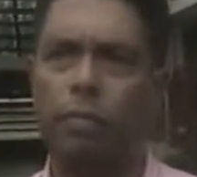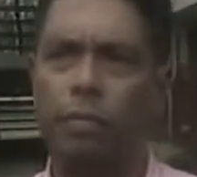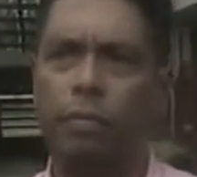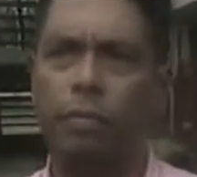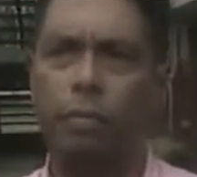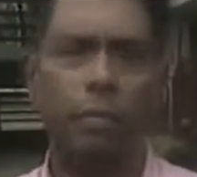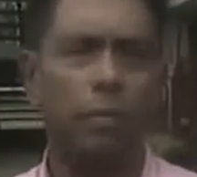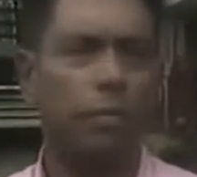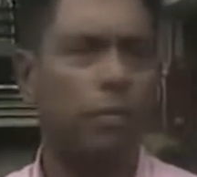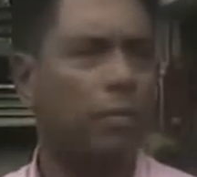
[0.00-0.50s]

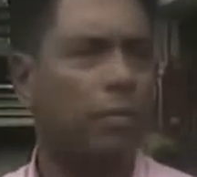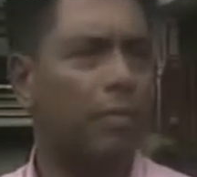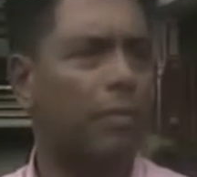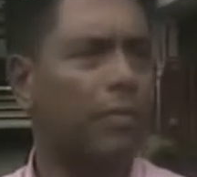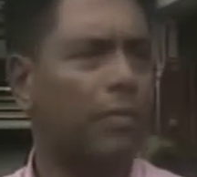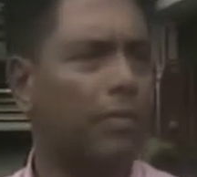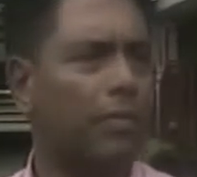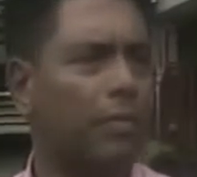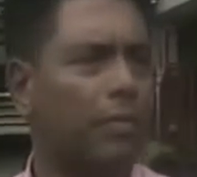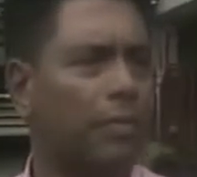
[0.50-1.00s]
La
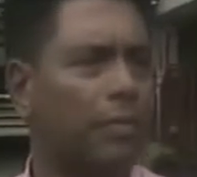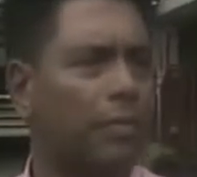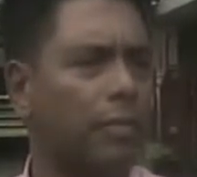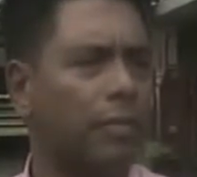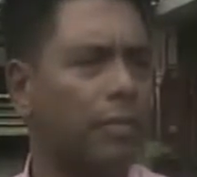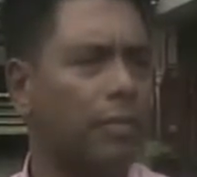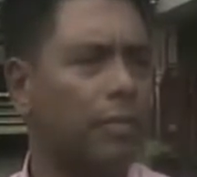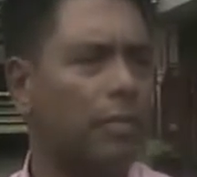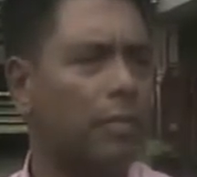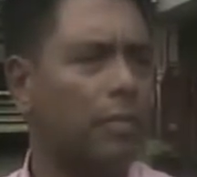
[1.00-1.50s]
parte
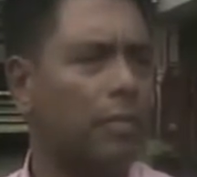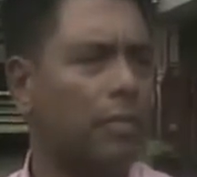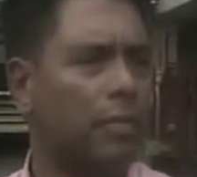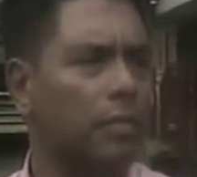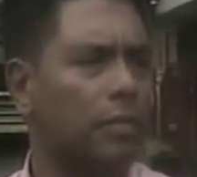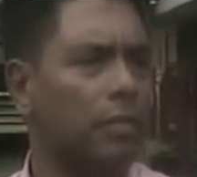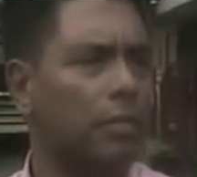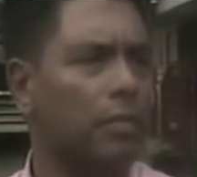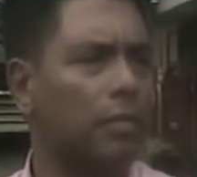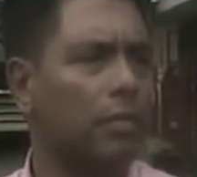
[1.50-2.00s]
de la
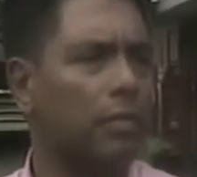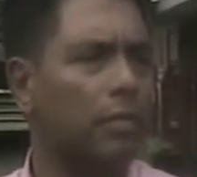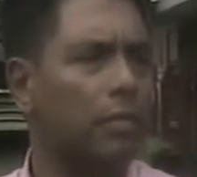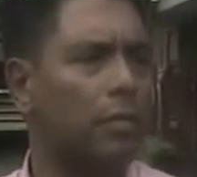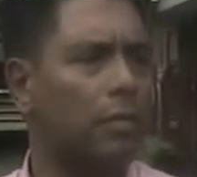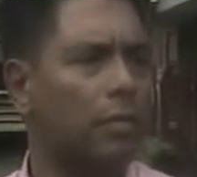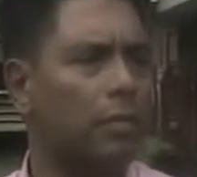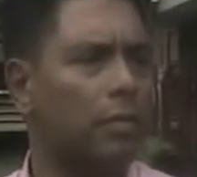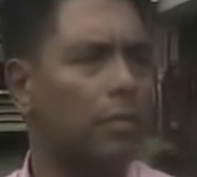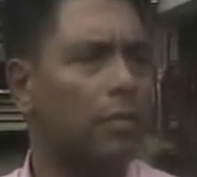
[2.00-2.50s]
muestra
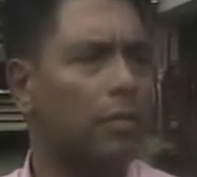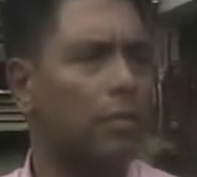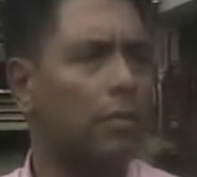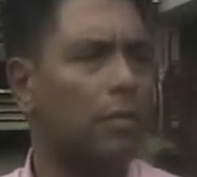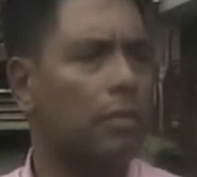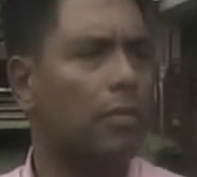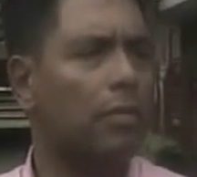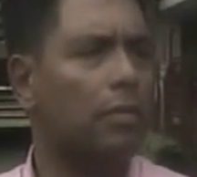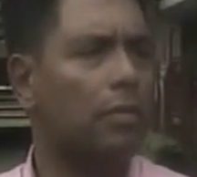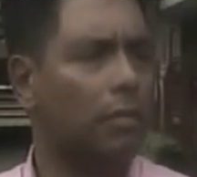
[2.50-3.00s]

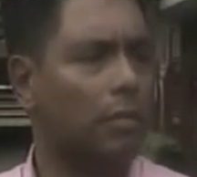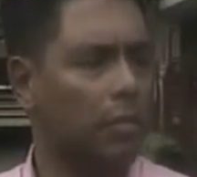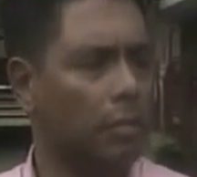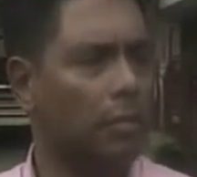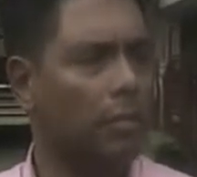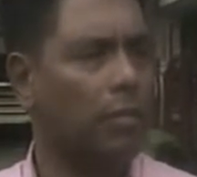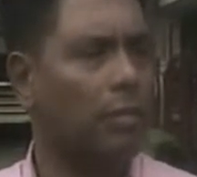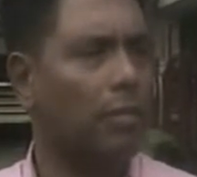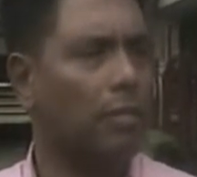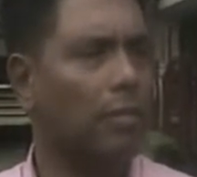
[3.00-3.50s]
agroindustrial, ¿cómo
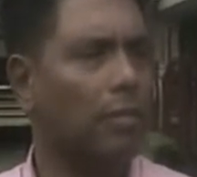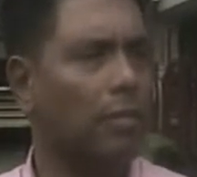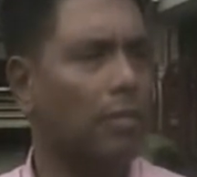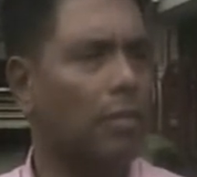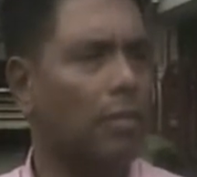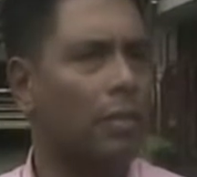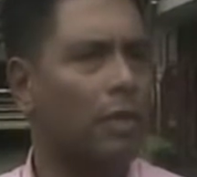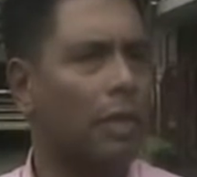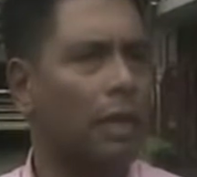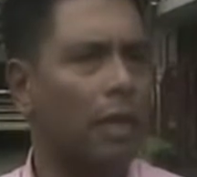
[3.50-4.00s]
se
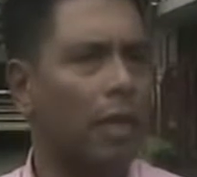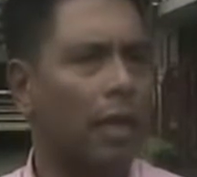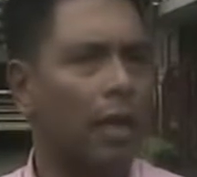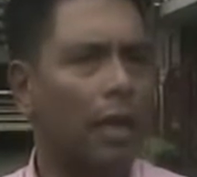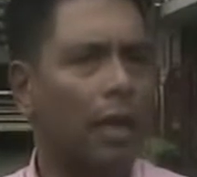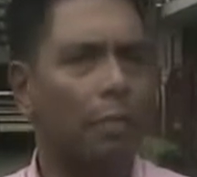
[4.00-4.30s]
desarrollaría?